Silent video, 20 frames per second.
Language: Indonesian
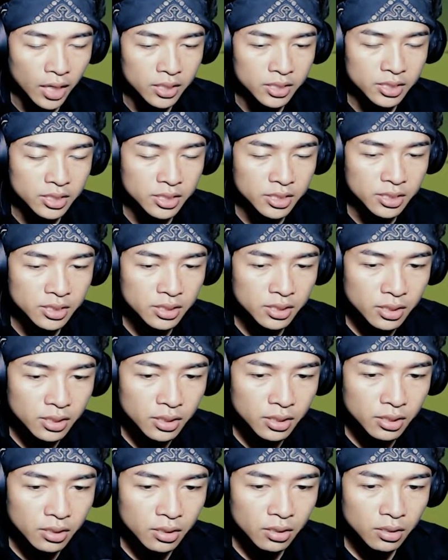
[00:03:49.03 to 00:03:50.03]
guys.
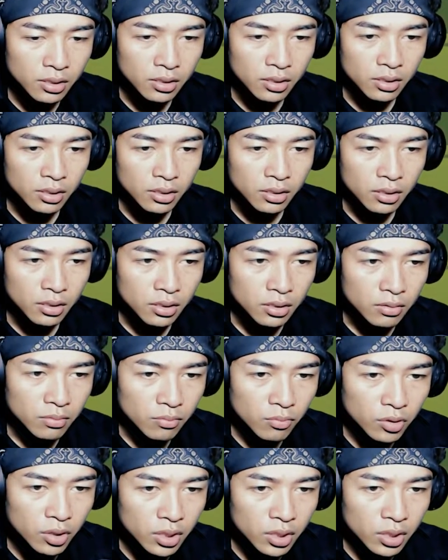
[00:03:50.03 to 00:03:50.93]
Yeah.